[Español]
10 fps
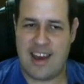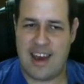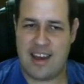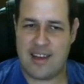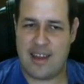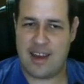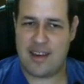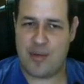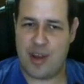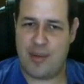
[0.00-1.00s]
Esta idea
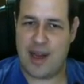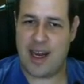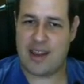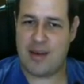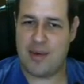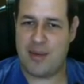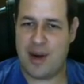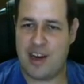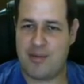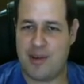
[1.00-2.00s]
se puede aplicar también
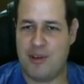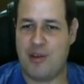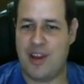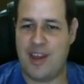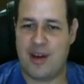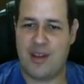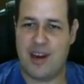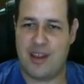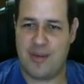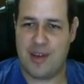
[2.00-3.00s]
para el espacio euclidiano de
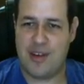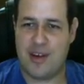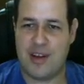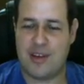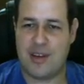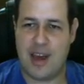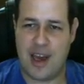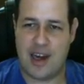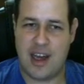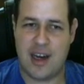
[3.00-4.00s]
n dimensiones,
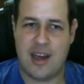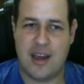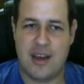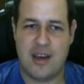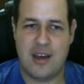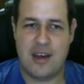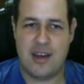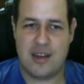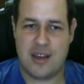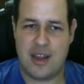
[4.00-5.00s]
Rn.
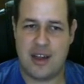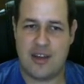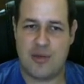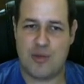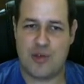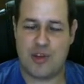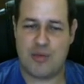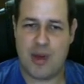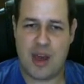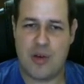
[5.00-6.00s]
Si tienen dos puntos
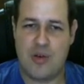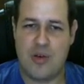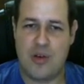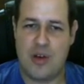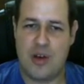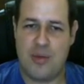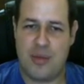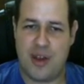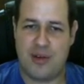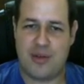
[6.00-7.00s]
P y Q,
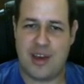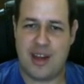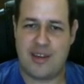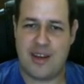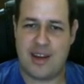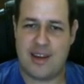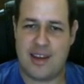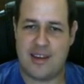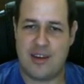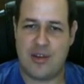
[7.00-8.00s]
pueden usar esta
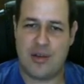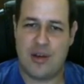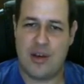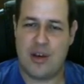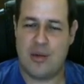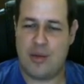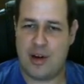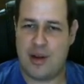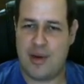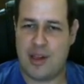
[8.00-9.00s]
traslación
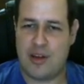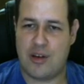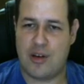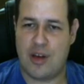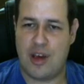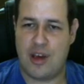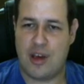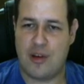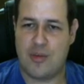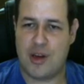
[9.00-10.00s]
por el vector
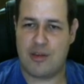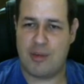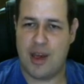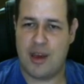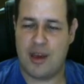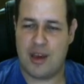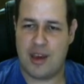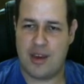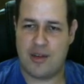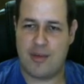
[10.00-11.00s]
eh, Q menos P
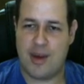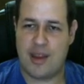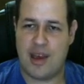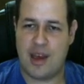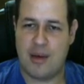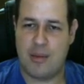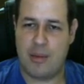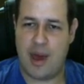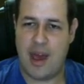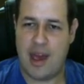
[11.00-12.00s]
y eso manda
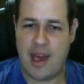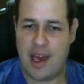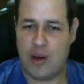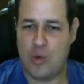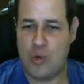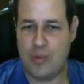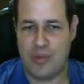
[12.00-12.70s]
P a Q.